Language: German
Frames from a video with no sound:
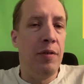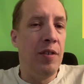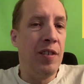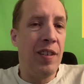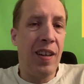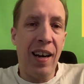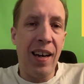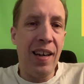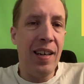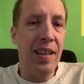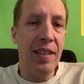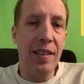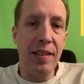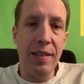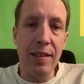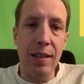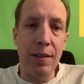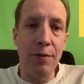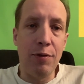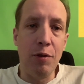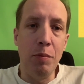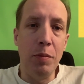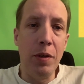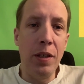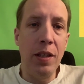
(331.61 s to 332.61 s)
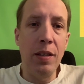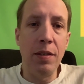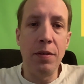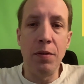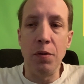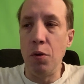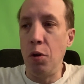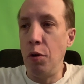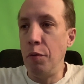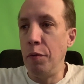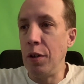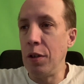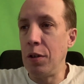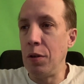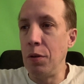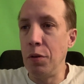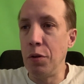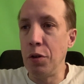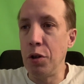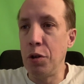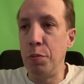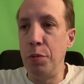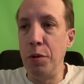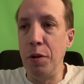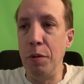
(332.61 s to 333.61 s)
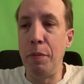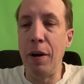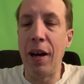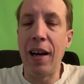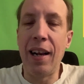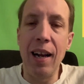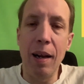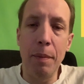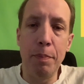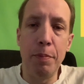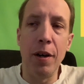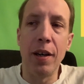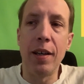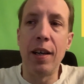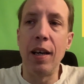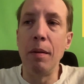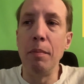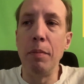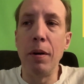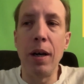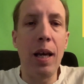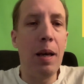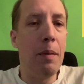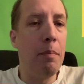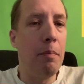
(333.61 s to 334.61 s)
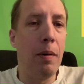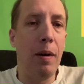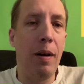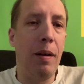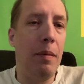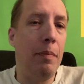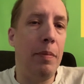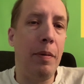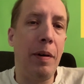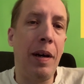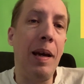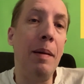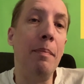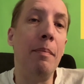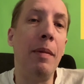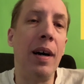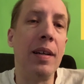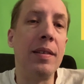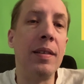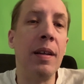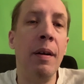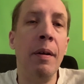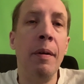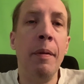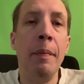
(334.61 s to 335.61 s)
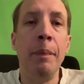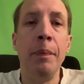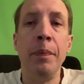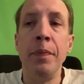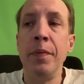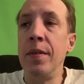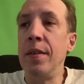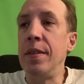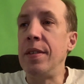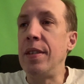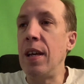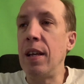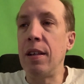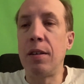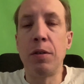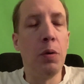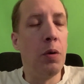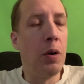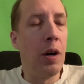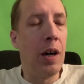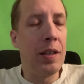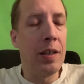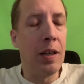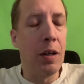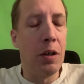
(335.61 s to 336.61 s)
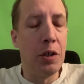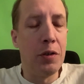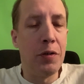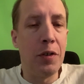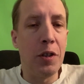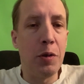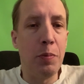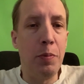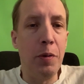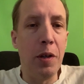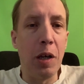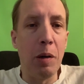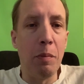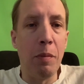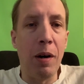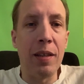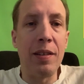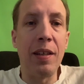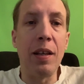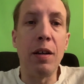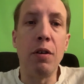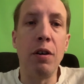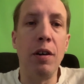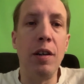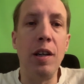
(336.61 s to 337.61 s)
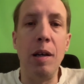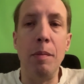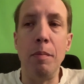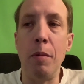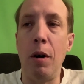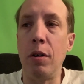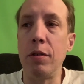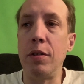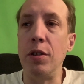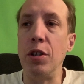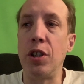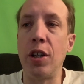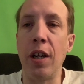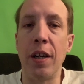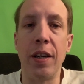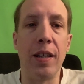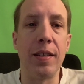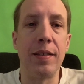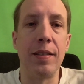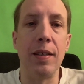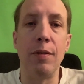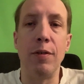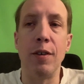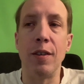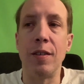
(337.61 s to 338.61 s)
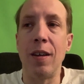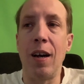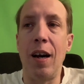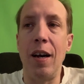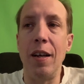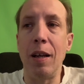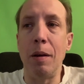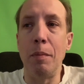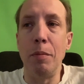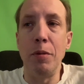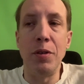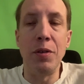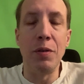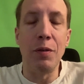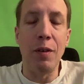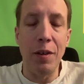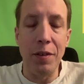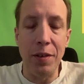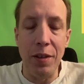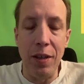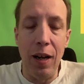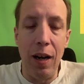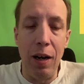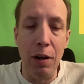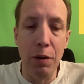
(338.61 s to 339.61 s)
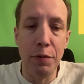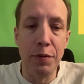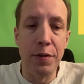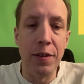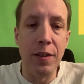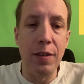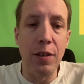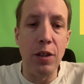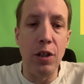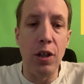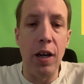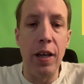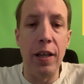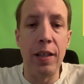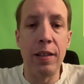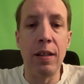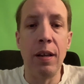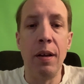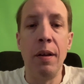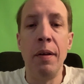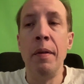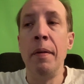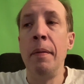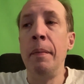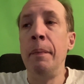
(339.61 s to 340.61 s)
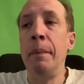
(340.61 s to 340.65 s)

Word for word: Von daher ist das für mich nicht so ein Obertore-Spiel. Bei Gladbach gegen Bremen, Bremen hat sehr torreiche Auswärtsspiele gemacht. Die können eben auch die Standards nicht verteidigen, beziehungsweise in der Luft sind die schlecht.